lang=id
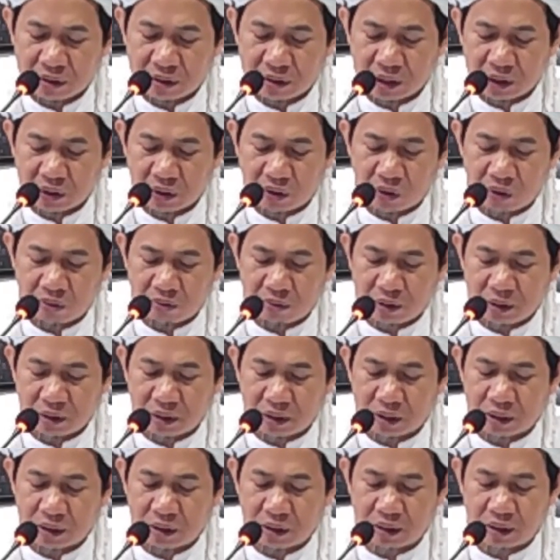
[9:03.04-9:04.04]

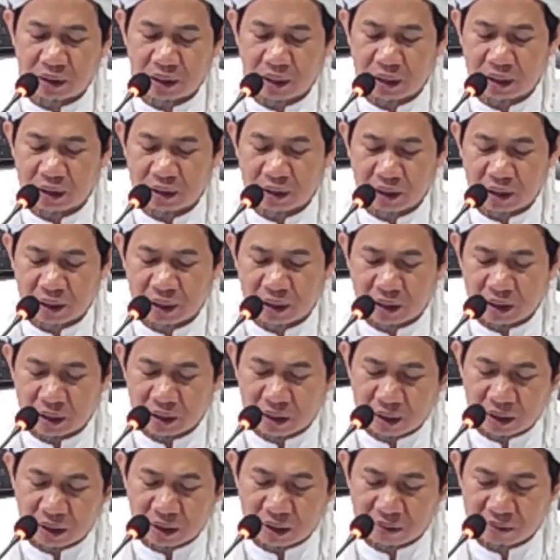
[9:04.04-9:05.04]
istiqomah dan hidayah.
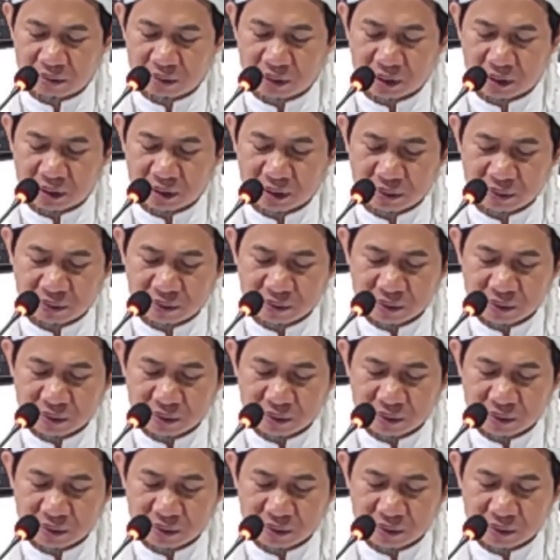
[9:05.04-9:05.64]
Amin.